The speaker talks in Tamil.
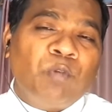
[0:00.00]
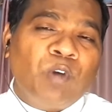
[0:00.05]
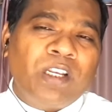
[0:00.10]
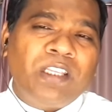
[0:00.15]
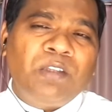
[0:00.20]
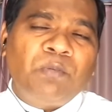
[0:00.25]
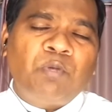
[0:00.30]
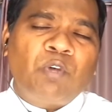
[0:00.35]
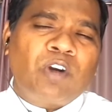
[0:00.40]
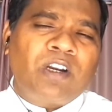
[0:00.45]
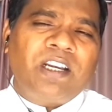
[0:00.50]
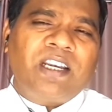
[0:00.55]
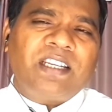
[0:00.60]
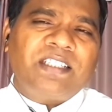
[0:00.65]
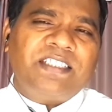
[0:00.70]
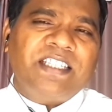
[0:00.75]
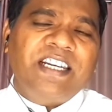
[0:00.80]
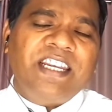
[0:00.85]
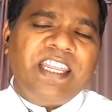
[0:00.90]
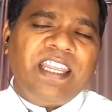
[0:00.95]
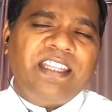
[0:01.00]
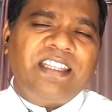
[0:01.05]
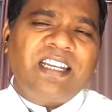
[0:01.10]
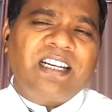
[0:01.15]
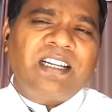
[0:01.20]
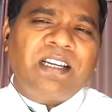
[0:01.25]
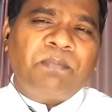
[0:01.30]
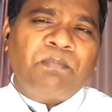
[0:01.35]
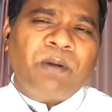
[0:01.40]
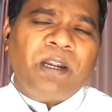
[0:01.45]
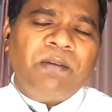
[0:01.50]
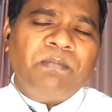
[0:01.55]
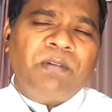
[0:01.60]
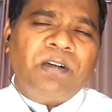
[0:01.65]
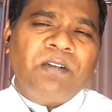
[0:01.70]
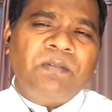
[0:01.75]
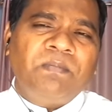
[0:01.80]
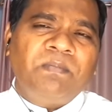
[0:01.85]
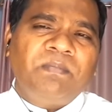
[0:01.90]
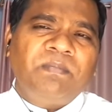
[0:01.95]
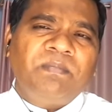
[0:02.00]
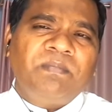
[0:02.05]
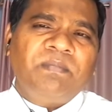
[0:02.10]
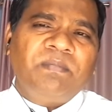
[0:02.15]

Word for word: உலர்ந்து போகின்ற செடி எதற்கு பயன்படும்